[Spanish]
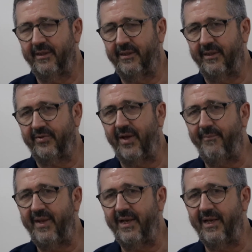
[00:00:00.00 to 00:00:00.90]
de, San
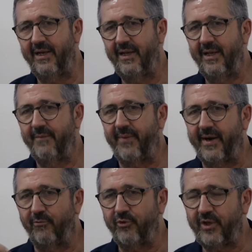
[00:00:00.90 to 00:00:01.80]
Miguel
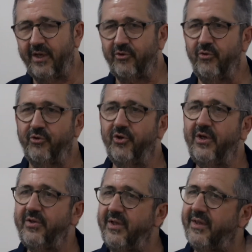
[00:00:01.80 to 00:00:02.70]
para buscar
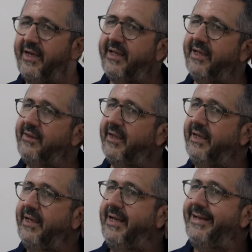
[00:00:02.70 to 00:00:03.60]
soluciones inteligentes
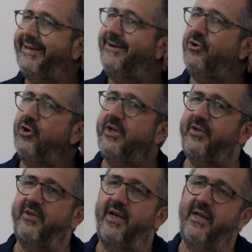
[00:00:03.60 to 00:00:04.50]
que no
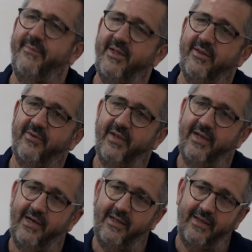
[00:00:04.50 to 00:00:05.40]
necesariamente
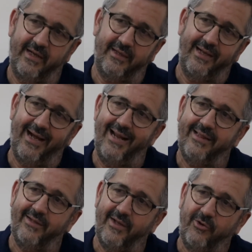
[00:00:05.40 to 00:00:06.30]
sean las de la
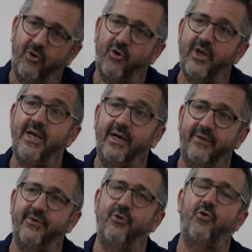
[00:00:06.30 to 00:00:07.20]
alta tecnología,
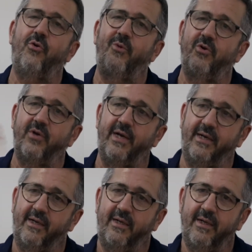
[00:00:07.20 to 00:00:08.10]
sino cómo
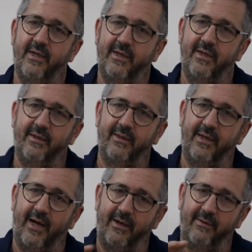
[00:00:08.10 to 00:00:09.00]
lograr
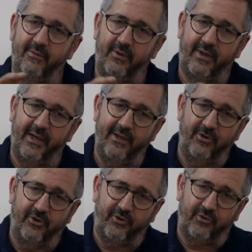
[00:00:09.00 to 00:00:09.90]

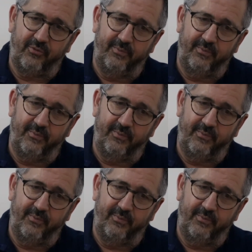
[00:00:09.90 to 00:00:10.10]
grados